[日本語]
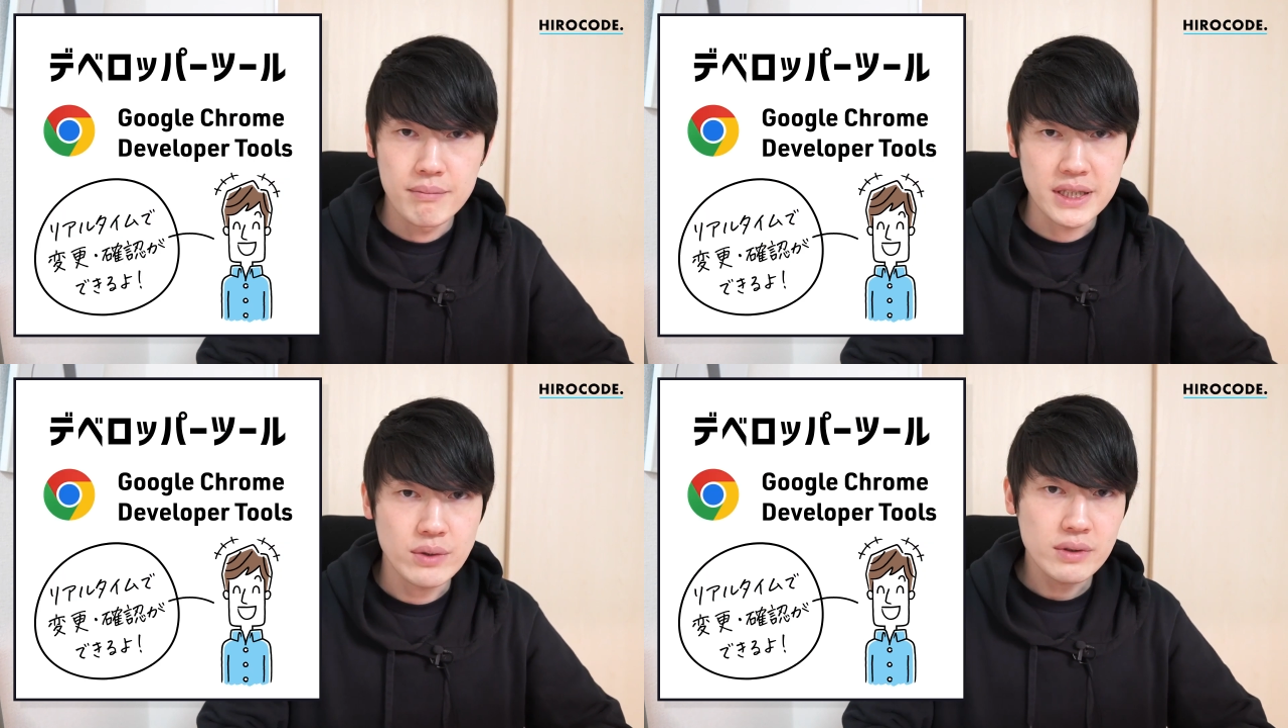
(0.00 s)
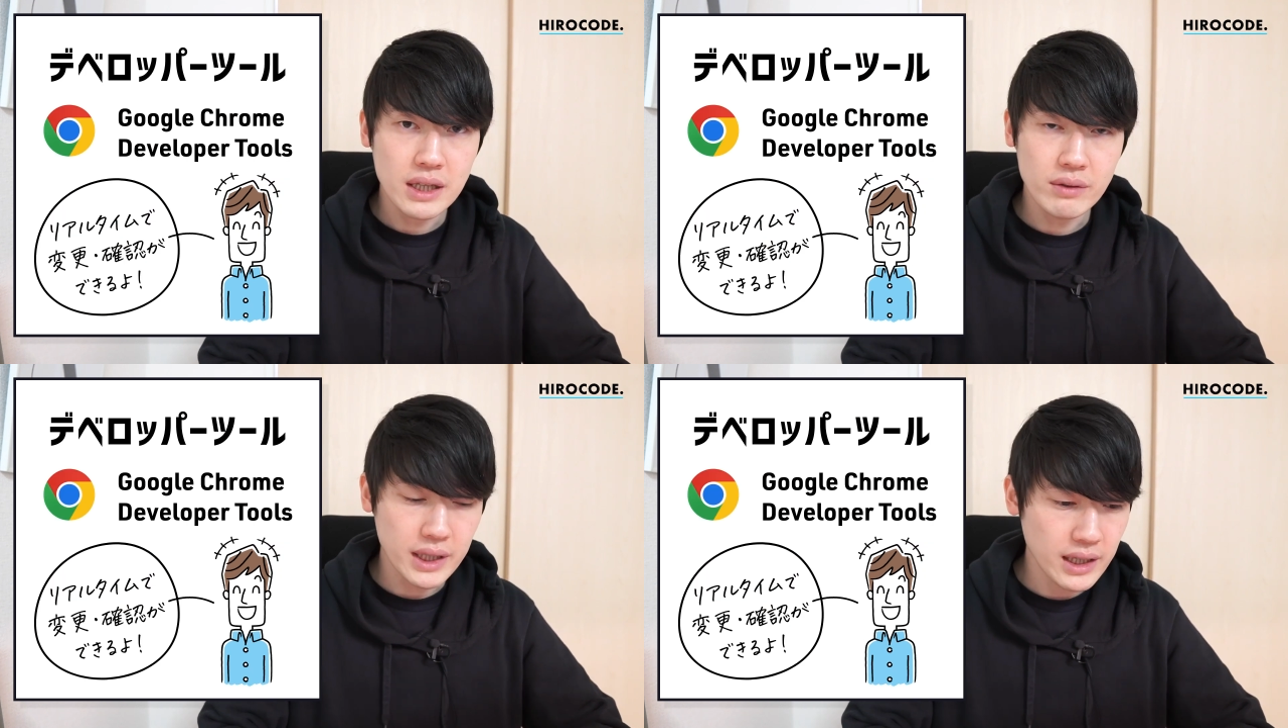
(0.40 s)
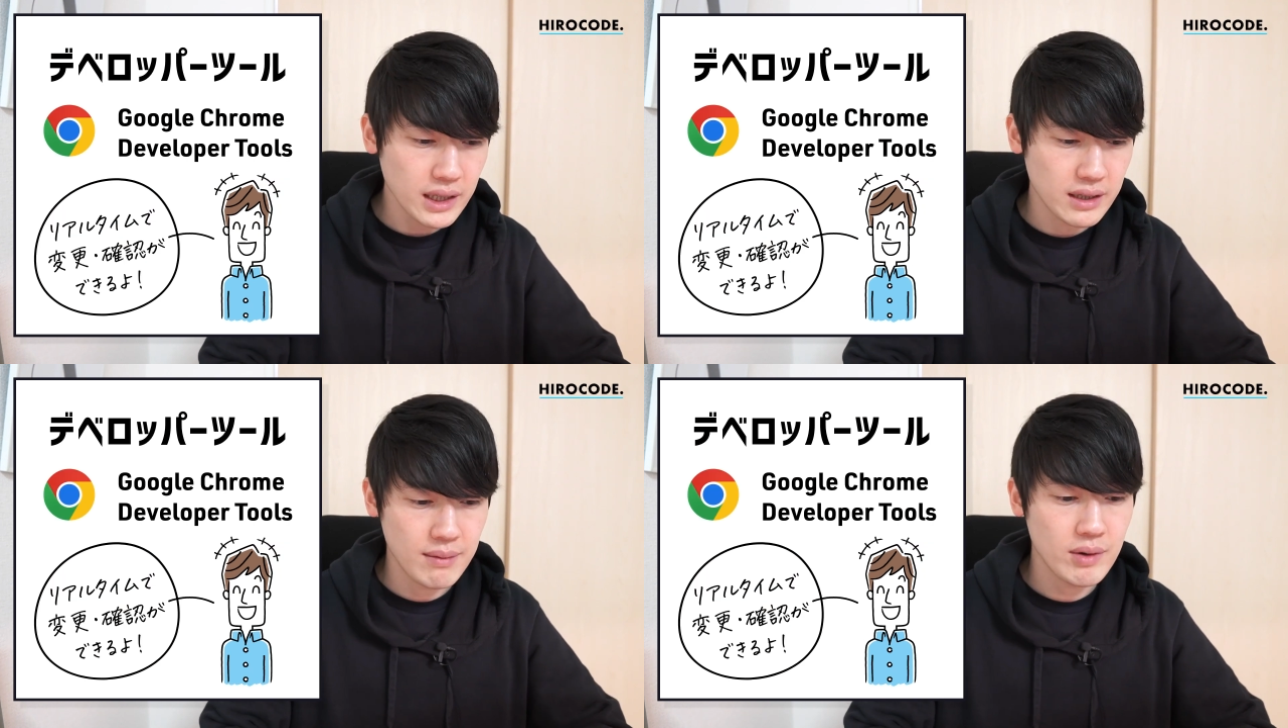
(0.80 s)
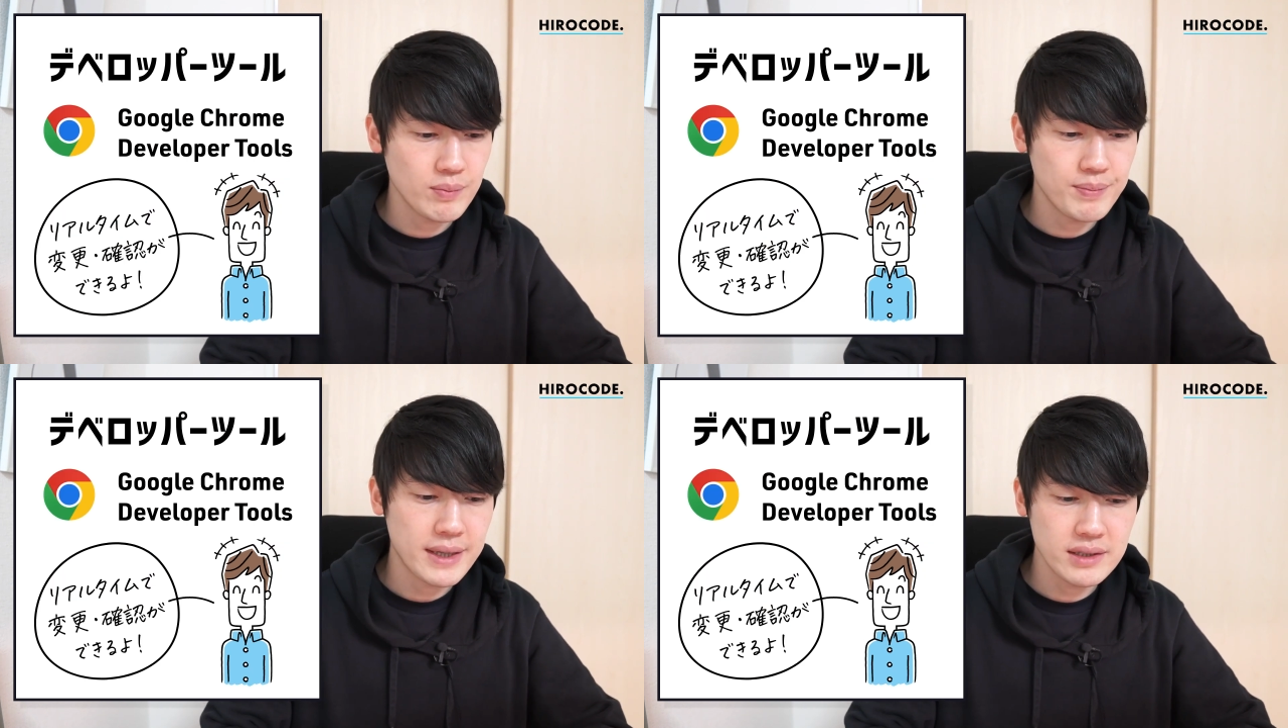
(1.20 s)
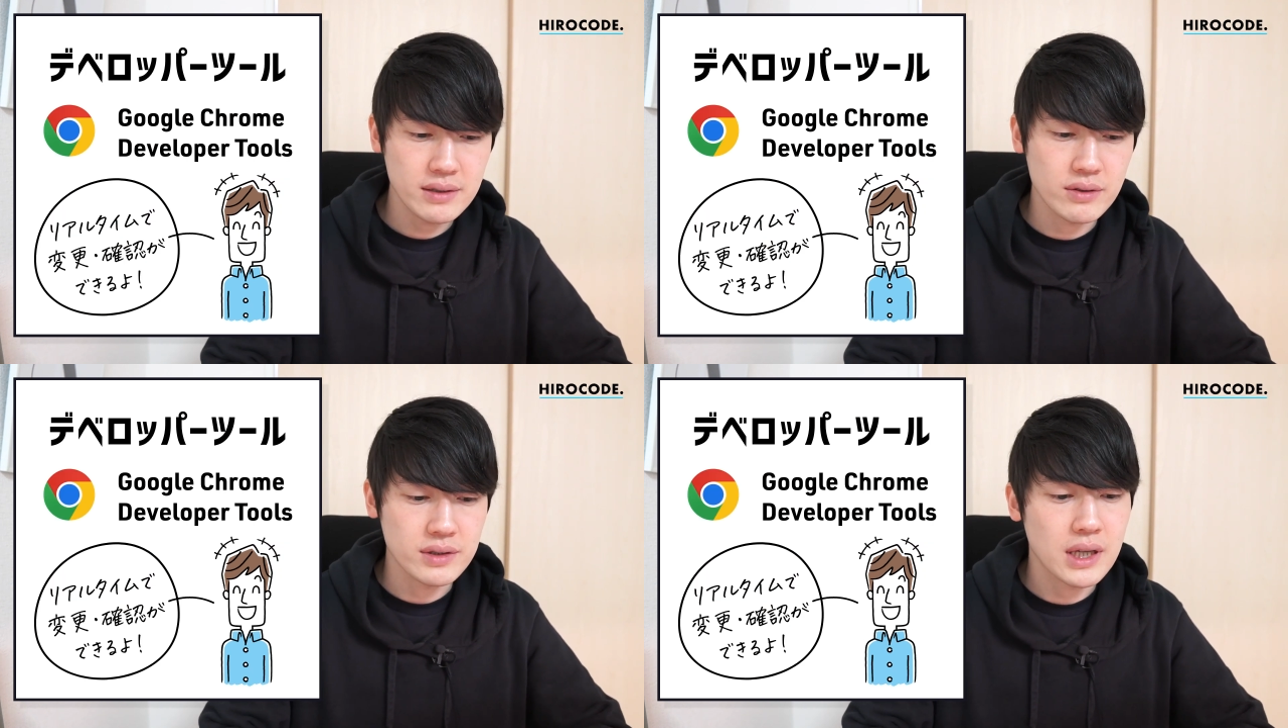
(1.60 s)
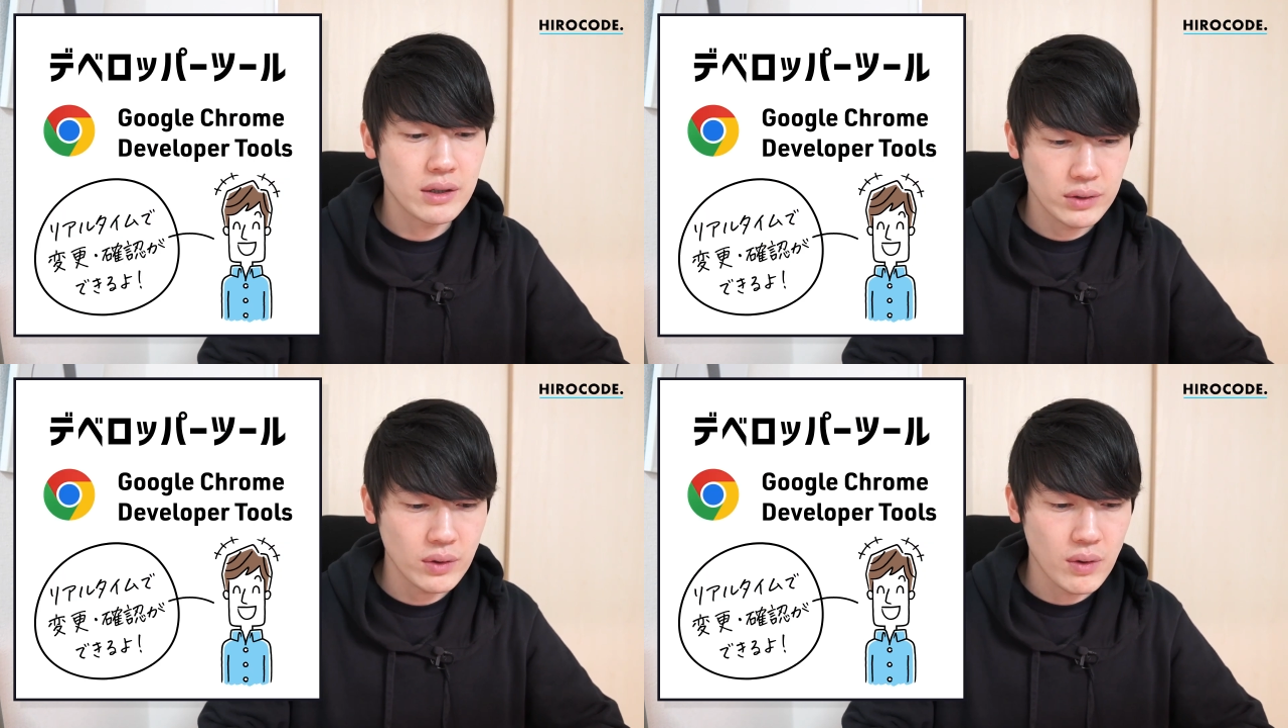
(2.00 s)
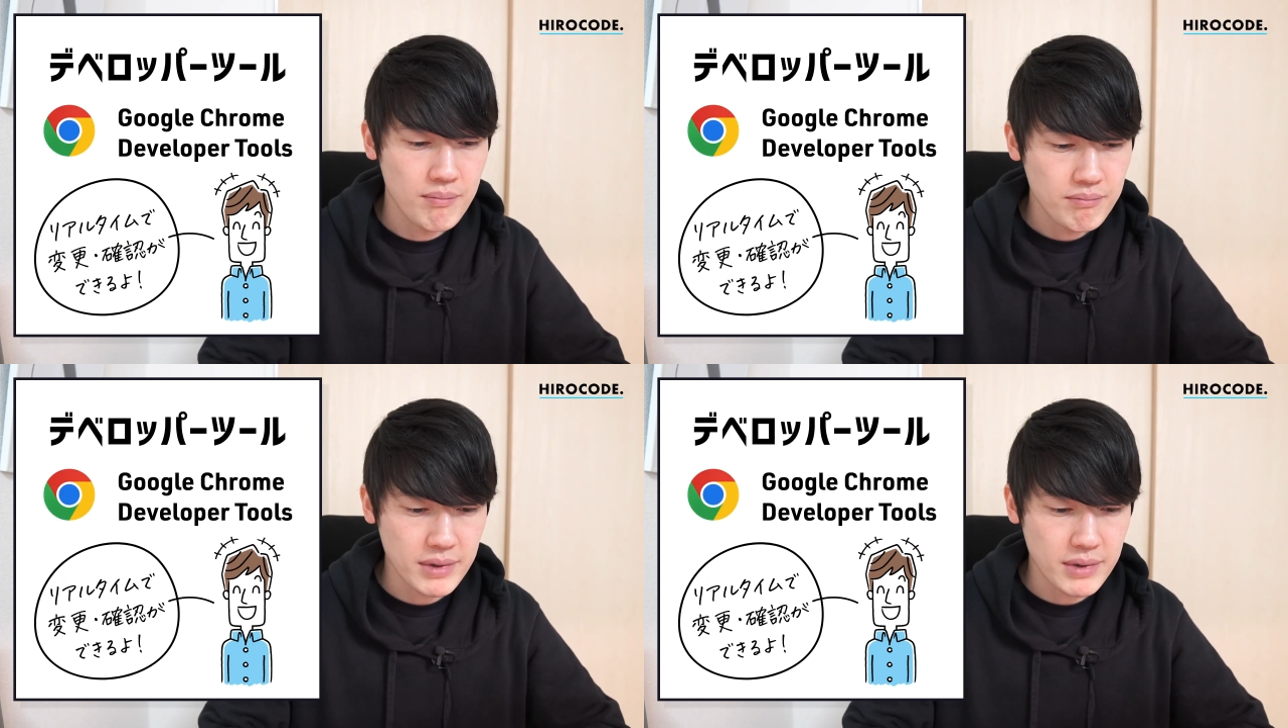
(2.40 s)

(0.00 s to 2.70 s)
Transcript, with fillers: そんな時にデベロッパーツールを使うと